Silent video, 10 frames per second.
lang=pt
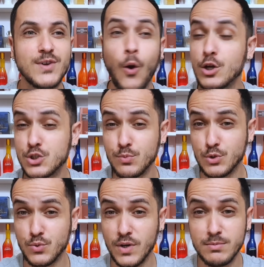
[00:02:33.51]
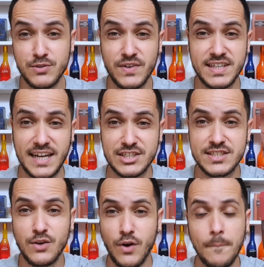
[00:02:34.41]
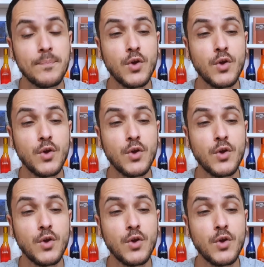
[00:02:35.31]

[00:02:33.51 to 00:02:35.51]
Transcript: Gosto muito, amo de verdade. Então, ó,